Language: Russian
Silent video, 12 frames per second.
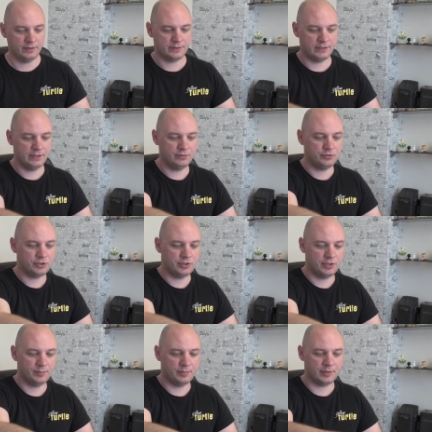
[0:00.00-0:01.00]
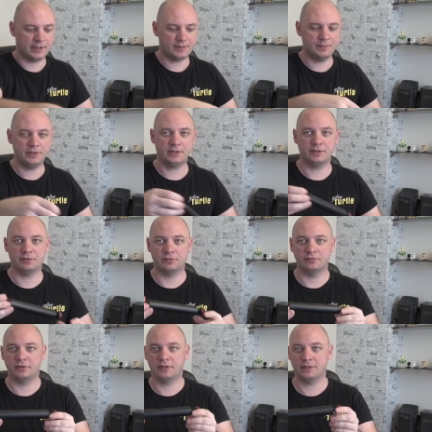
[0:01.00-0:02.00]
Следующий тип размер это
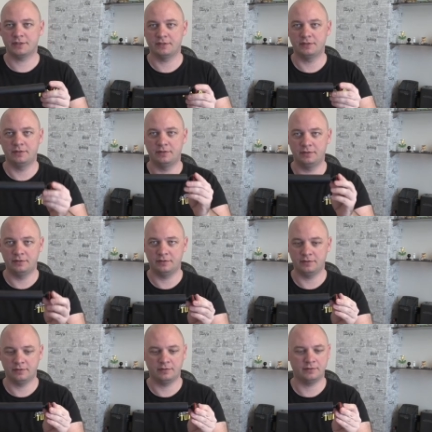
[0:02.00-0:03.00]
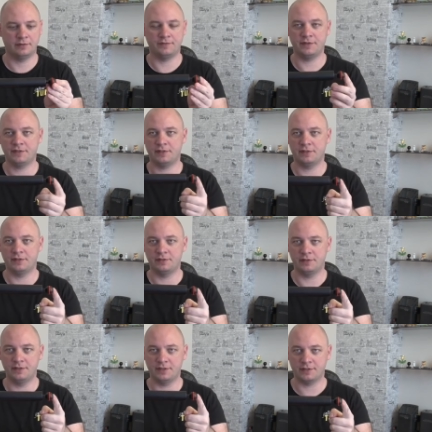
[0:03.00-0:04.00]
у нас
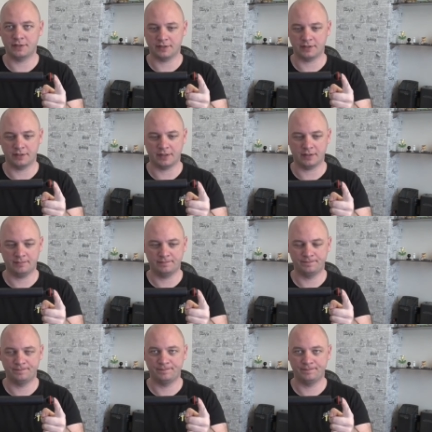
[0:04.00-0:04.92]
210 арм.